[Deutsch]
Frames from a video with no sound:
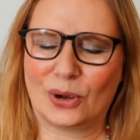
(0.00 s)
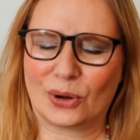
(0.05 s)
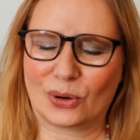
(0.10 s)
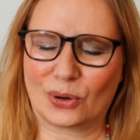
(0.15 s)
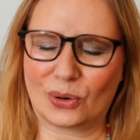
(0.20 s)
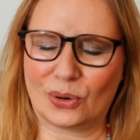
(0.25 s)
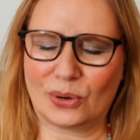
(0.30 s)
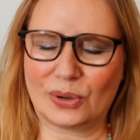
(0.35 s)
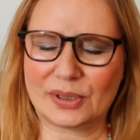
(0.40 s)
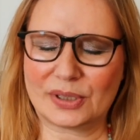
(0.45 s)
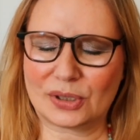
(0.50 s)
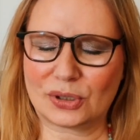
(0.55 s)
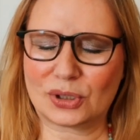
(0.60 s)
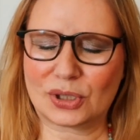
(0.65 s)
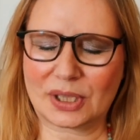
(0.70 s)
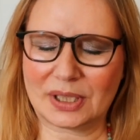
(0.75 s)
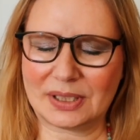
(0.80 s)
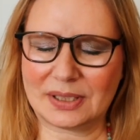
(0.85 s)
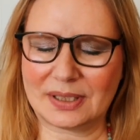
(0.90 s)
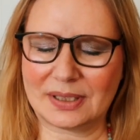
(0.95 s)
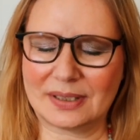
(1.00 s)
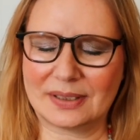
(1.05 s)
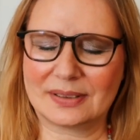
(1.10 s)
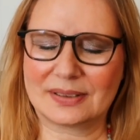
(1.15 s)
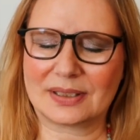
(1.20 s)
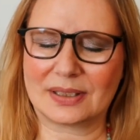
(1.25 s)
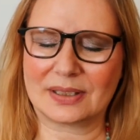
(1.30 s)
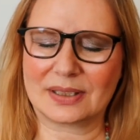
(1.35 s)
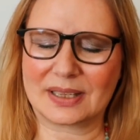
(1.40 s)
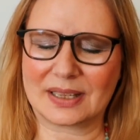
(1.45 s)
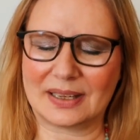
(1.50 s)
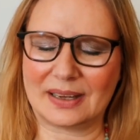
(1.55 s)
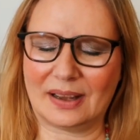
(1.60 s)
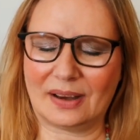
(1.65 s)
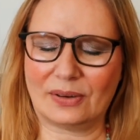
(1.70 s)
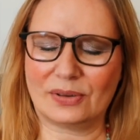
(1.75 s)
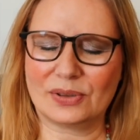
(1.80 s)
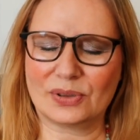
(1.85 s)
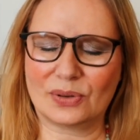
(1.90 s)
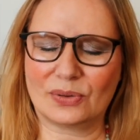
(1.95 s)
Große Schritte sind
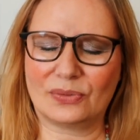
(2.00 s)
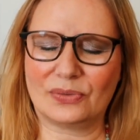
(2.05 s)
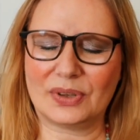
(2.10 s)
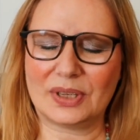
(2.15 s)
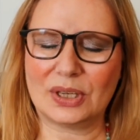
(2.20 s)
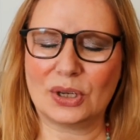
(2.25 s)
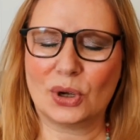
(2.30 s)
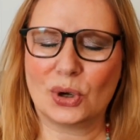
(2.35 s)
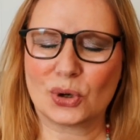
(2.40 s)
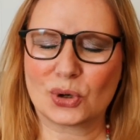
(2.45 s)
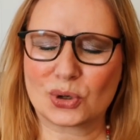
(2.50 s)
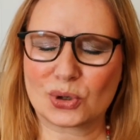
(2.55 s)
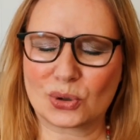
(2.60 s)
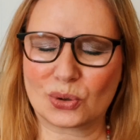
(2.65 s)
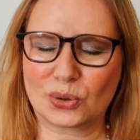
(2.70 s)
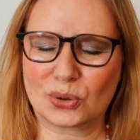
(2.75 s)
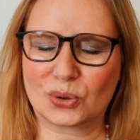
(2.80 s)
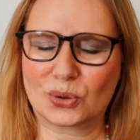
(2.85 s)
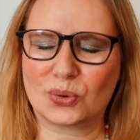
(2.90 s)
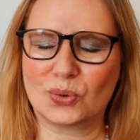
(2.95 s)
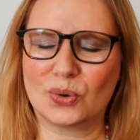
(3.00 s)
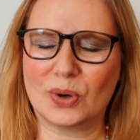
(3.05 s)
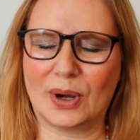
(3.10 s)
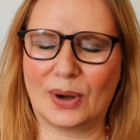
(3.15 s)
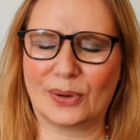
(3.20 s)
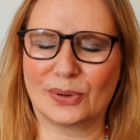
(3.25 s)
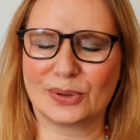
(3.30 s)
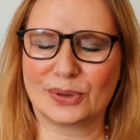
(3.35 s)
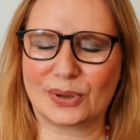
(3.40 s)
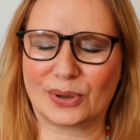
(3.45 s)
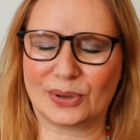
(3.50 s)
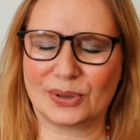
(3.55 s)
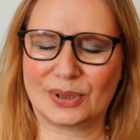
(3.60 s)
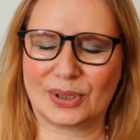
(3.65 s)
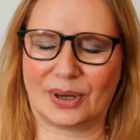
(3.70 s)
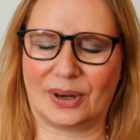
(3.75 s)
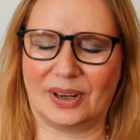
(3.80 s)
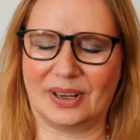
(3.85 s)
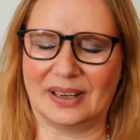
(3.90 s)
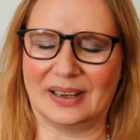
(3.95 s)
genauso wie Struktur und
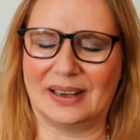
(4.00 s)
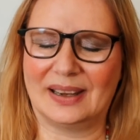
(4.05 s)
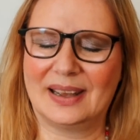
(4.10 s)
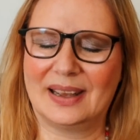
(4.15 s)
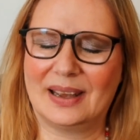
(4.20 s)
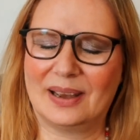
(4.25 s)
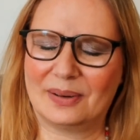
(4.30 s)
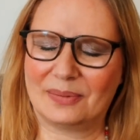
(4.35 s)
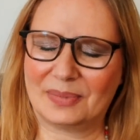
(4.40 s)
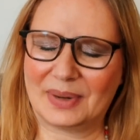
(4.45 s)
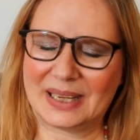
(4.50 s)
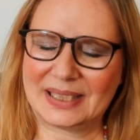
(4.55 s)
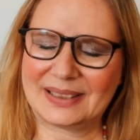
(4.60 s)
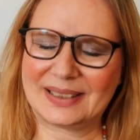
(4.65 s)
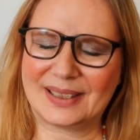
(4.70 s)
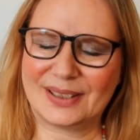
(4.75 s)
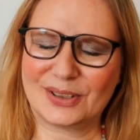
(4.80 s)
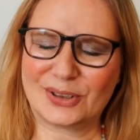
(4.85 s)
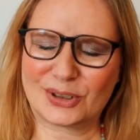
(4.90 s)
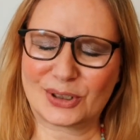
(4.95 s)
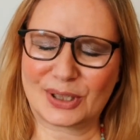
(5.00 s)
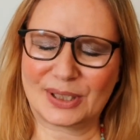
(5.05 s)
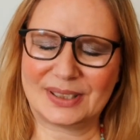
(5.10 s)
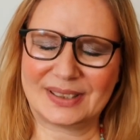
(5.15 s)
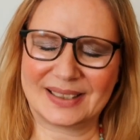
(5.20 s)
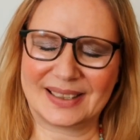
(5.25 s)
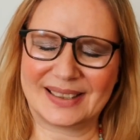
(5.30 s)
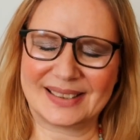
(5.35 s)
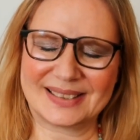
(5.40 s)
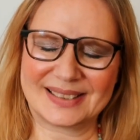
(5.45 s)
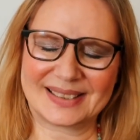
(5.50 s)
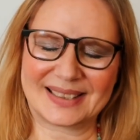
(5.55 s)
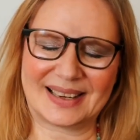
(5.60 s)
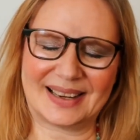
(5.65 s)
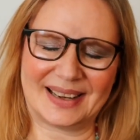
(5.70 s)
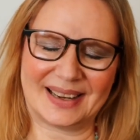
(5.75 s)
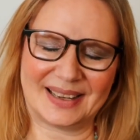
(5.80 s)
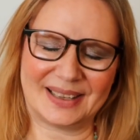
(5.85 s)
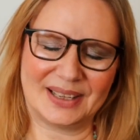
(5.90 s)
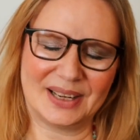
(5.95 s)
Kontrolle. Mach deine Schritte ganz
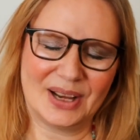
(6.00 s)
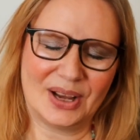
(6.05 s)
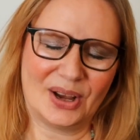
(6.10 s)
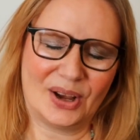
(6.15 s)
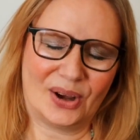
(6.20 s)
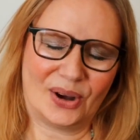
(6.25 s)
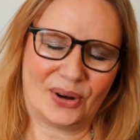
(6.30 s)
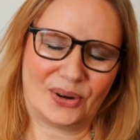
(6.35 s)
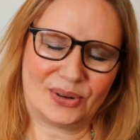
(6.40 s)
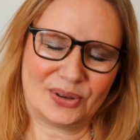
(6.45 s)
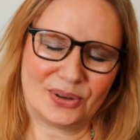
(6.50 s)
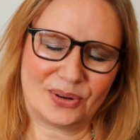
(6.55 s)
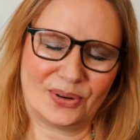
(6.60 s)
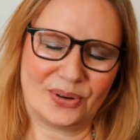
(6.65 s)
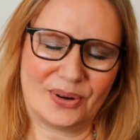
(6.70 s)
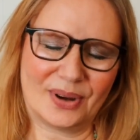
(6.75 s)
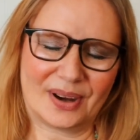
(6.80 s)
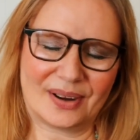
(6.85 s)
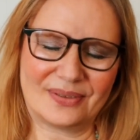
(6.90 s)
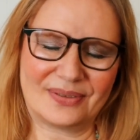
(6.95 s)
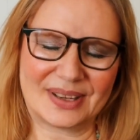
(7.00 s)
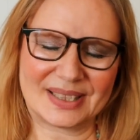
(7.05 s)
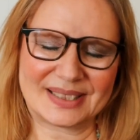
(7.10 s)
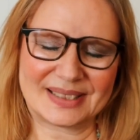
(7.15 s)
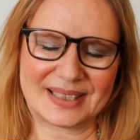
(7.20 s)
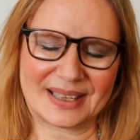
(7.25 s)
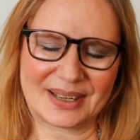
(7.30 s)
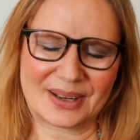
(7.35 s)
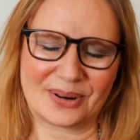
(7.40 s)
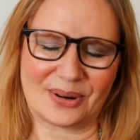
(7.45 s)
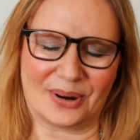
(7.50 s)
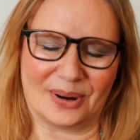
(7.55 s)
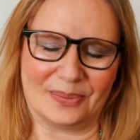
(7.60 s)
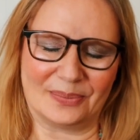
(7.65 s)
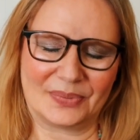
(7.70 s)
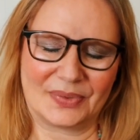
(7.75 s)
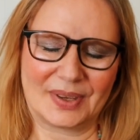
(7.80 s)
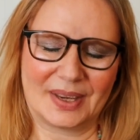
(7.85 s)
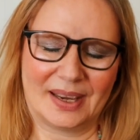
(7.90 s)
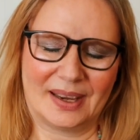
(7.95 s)
klein und höre, was da
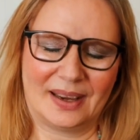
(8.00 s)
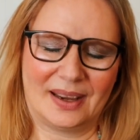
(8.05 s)
kommt.